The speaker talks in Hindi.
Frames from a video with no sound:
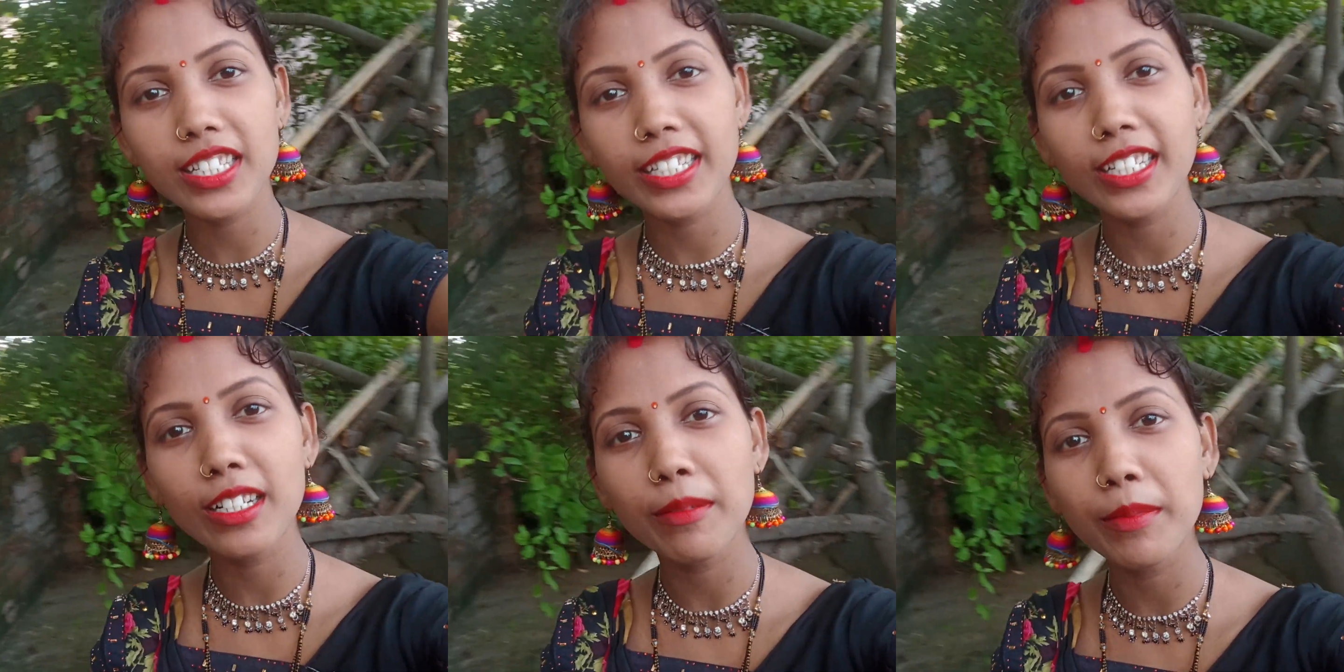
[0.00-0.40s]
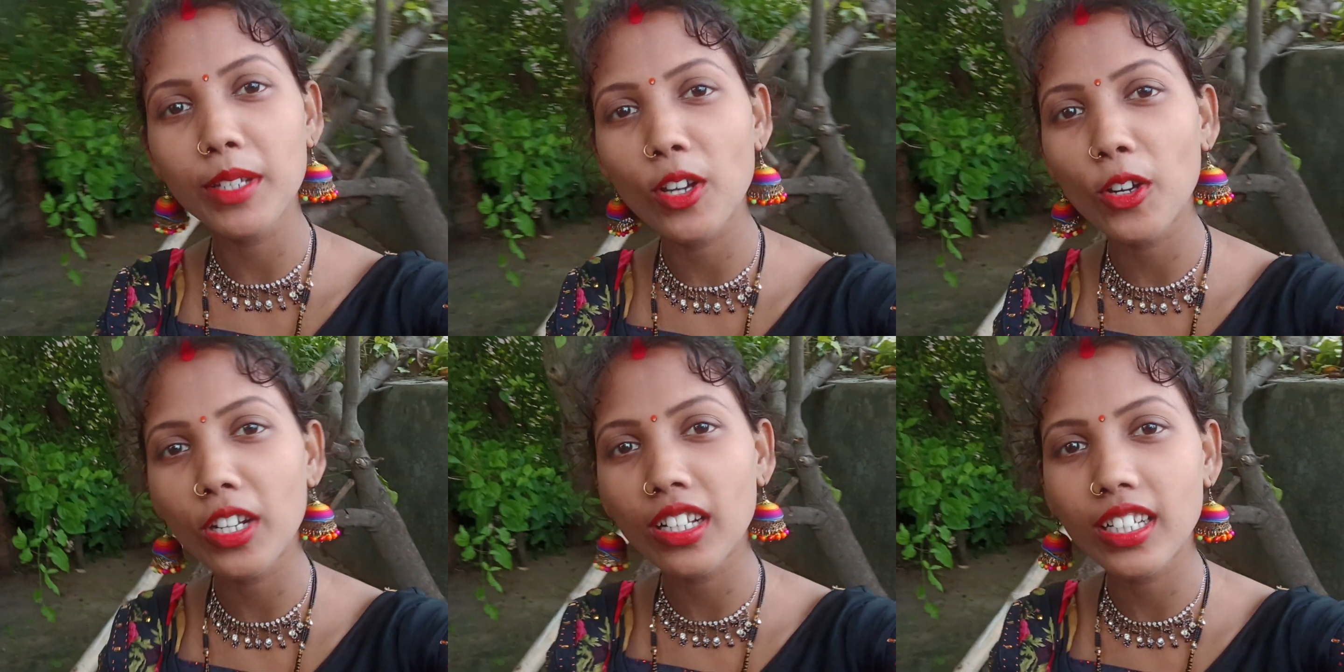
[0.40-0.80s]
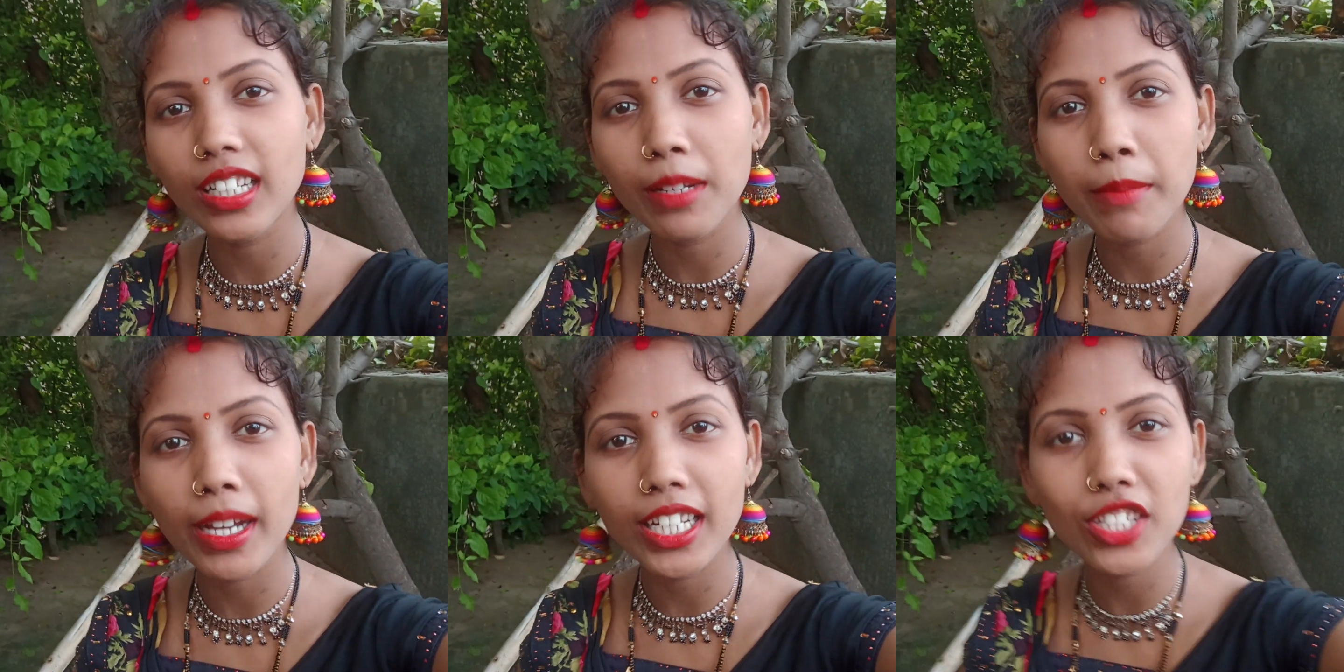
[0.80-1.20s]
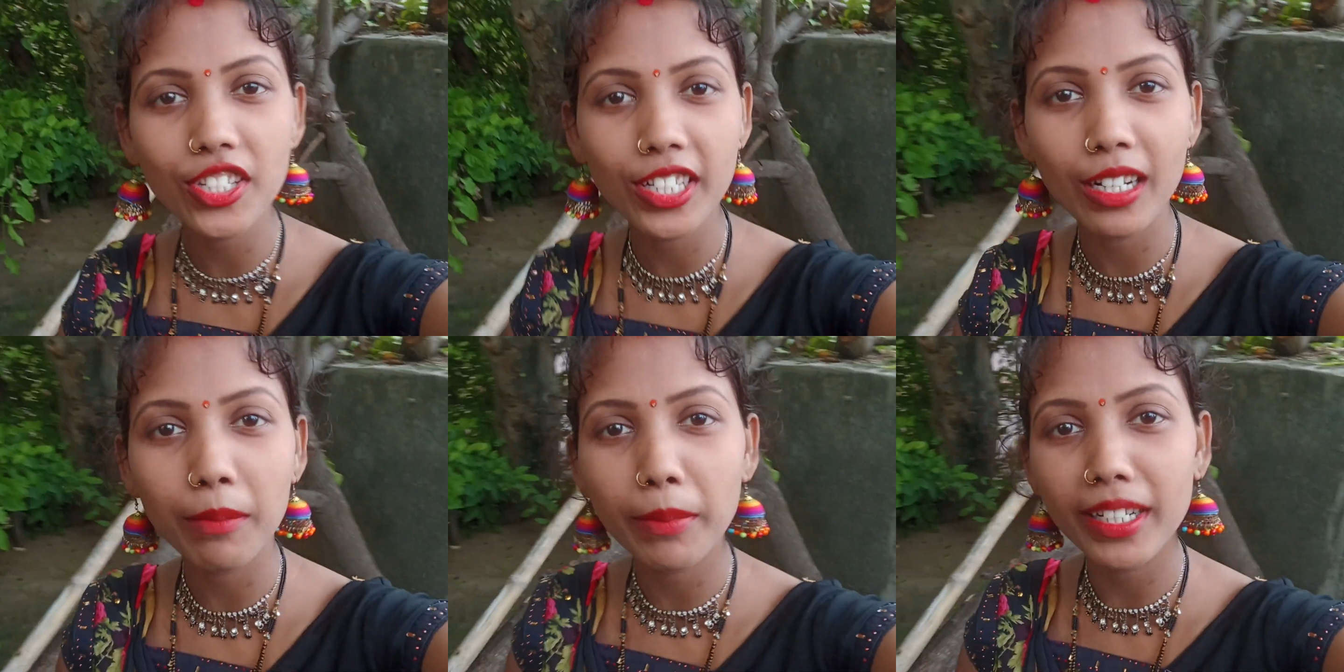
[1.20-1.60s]
चैनल में और अगर हमारे
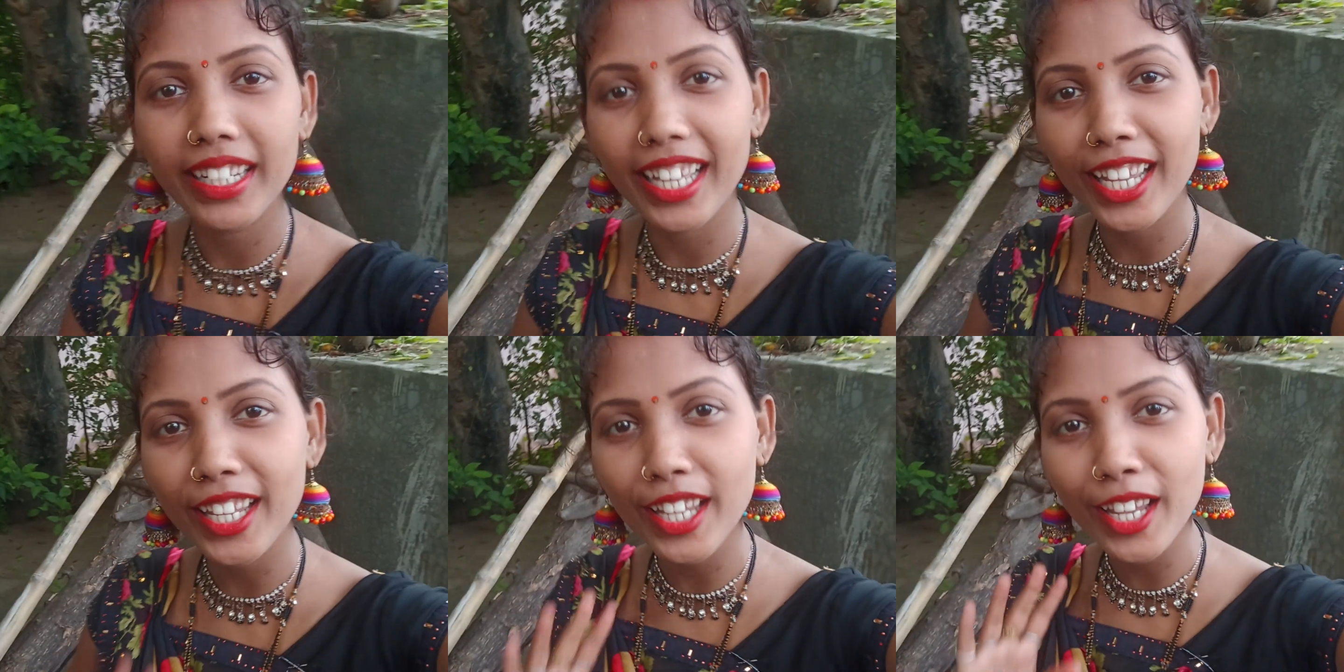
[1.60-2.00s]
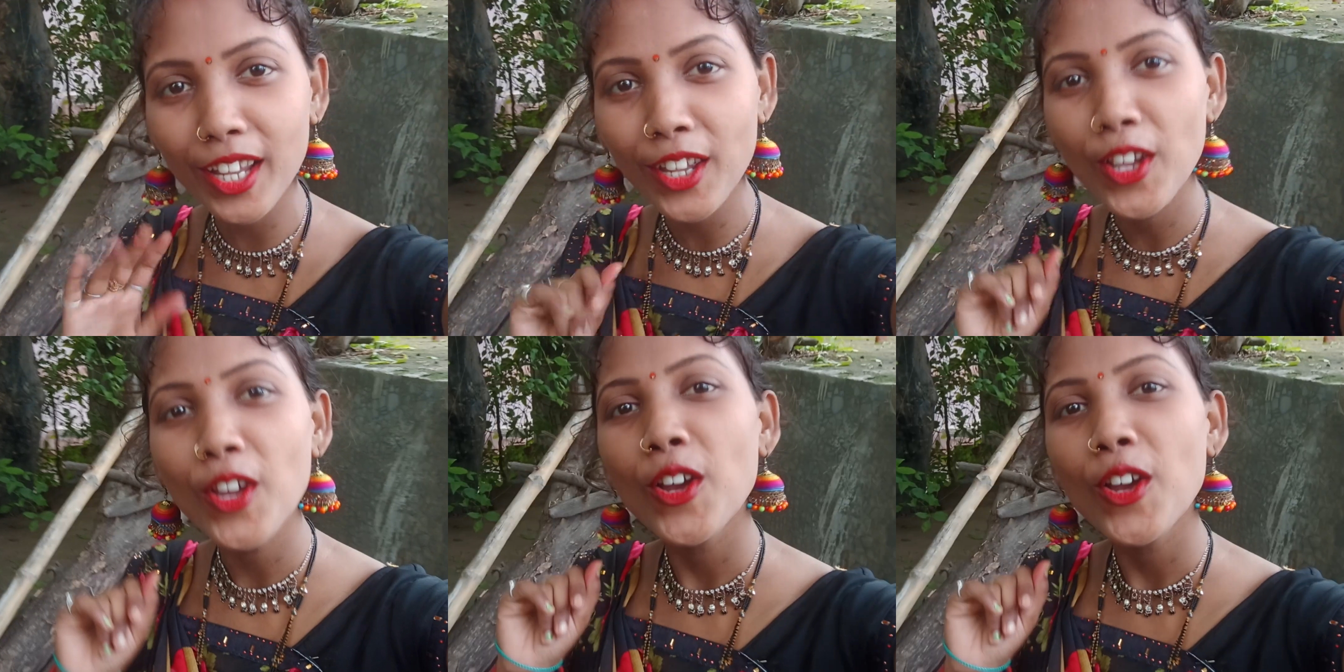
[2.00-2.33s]
चैनल पे नए हैं